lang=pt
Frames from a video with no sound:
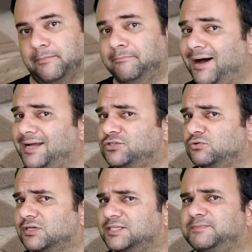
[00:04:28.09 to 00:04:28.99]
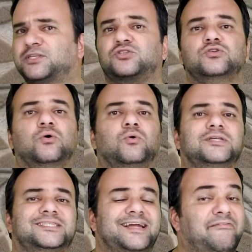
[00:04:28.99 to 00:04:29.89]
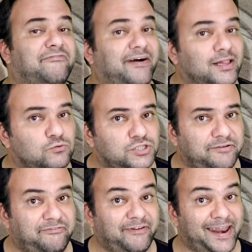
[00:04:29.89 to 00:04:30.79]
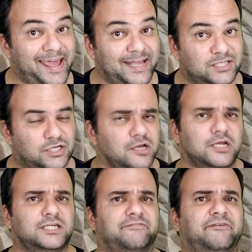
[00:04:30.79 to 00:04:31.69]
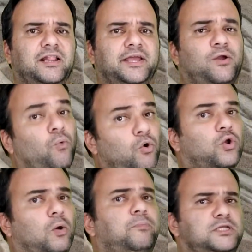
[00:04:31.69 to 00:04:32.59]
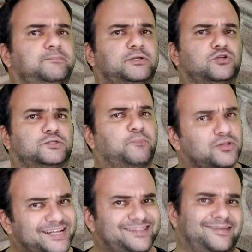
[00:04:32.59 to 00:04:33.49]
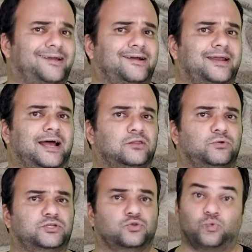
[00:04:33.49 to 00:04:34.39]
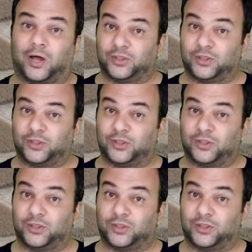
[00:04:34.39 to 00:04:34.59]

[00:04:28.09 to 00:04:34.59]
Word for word: Mas outras pessoas já falam diferente, já fala que um grupo de pessoas podem ter criado isso no